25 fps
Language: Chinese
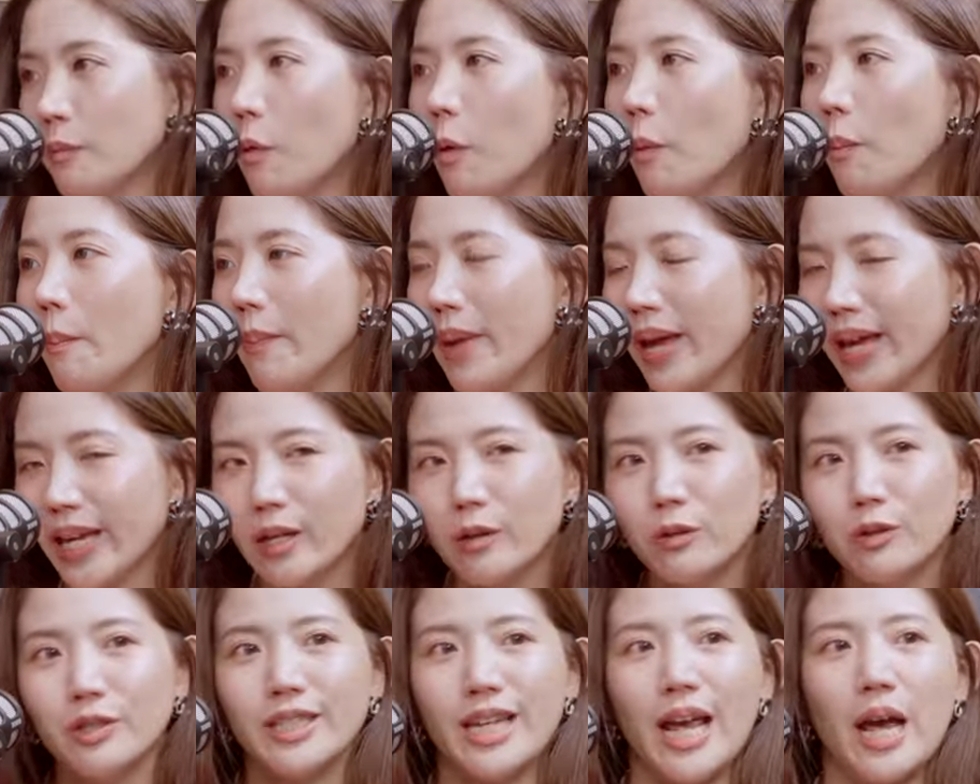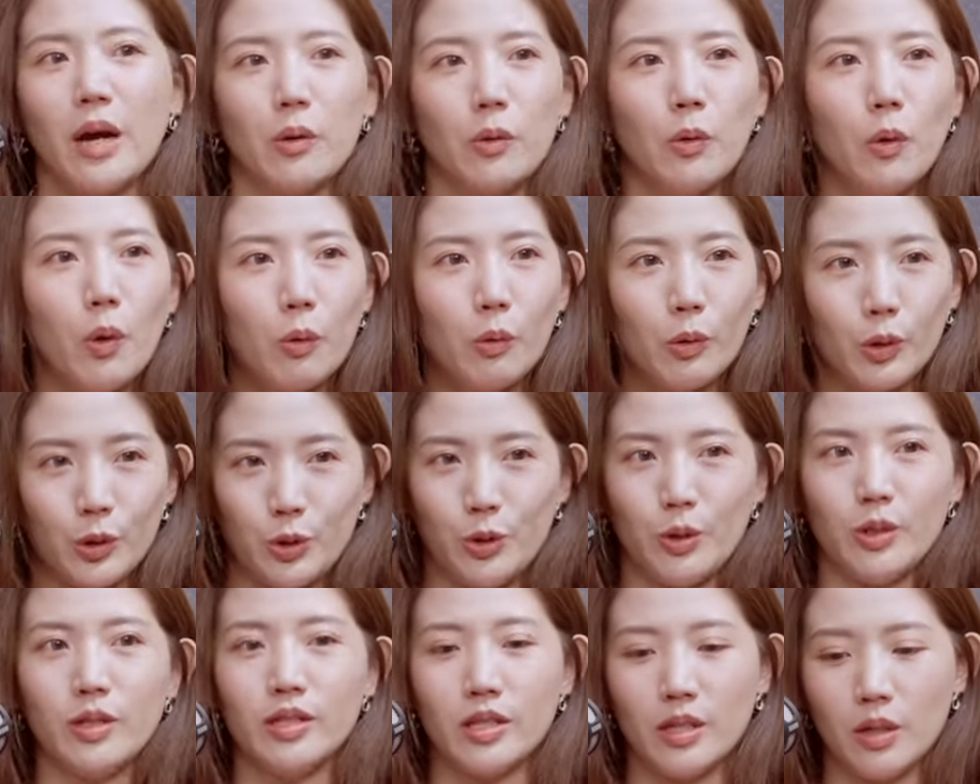我没有想过，我
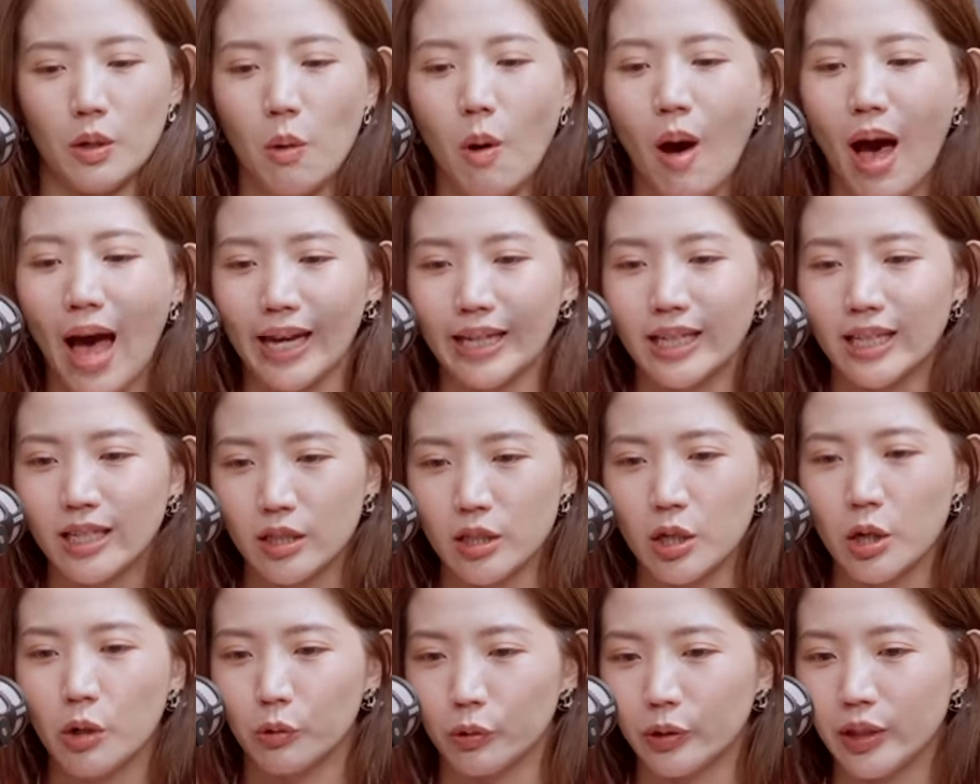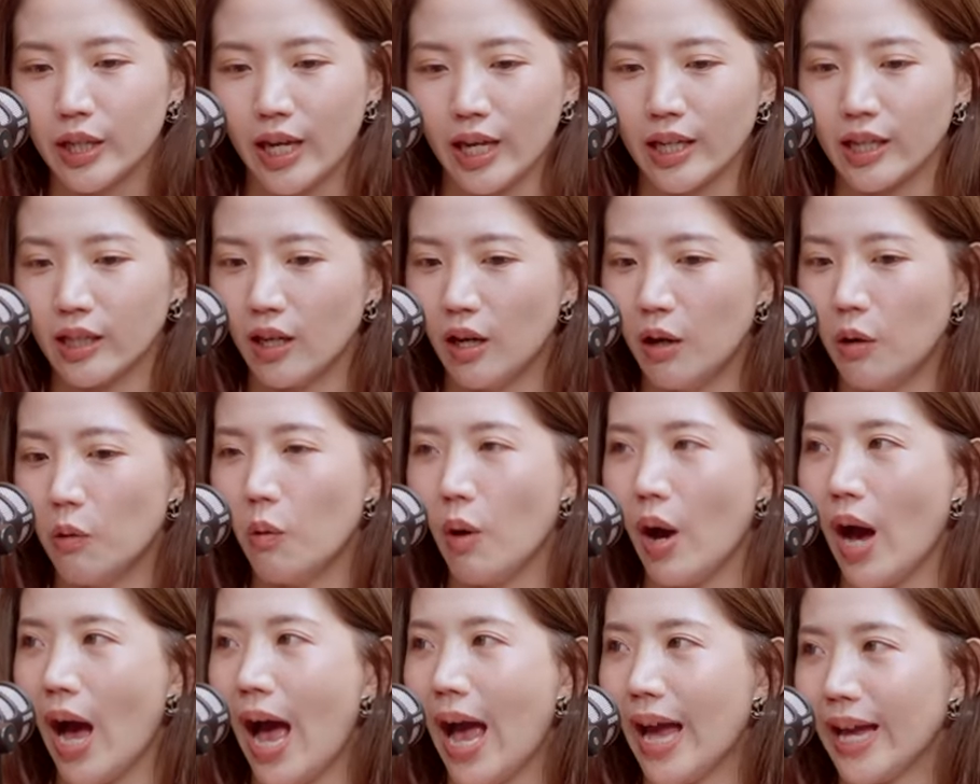选择花艺从业以后，
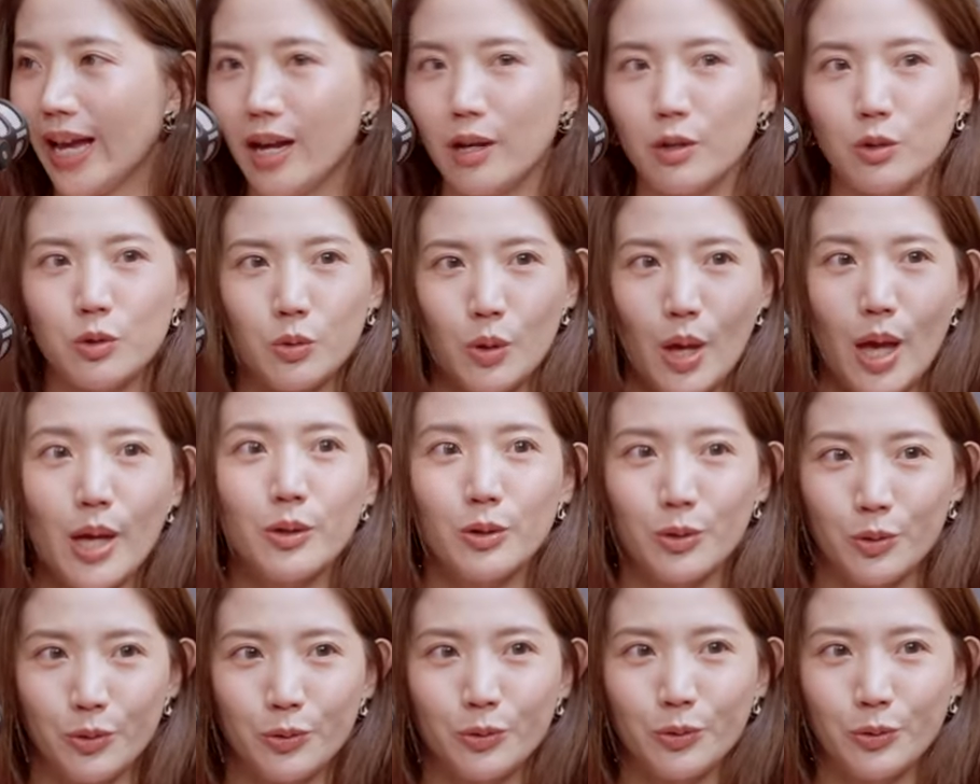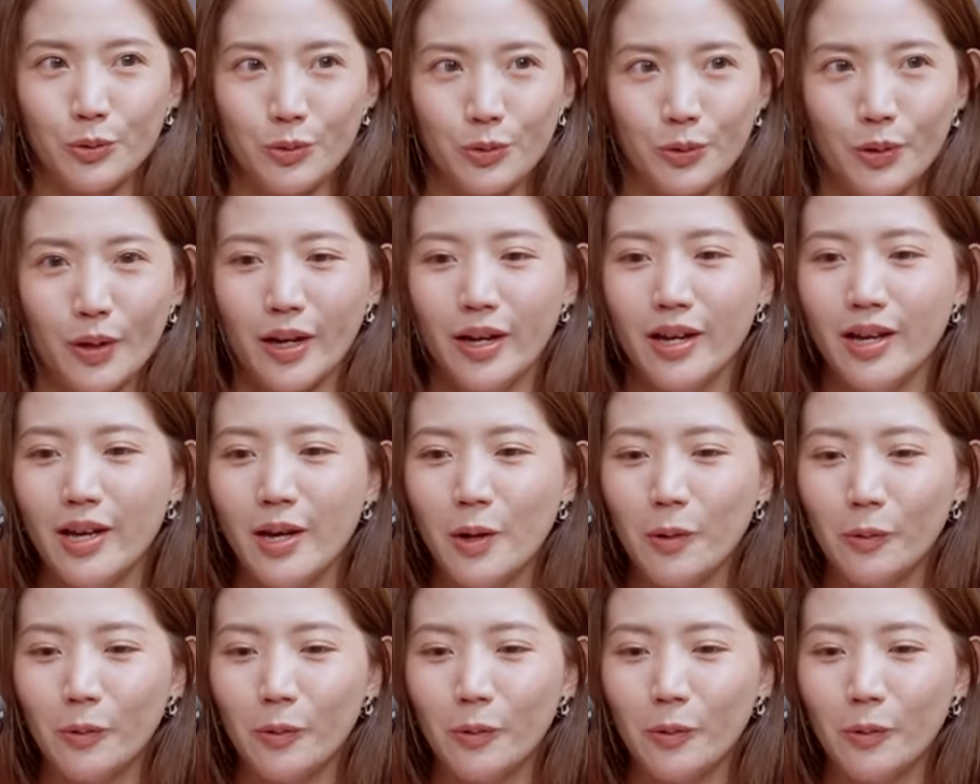我还要算数学。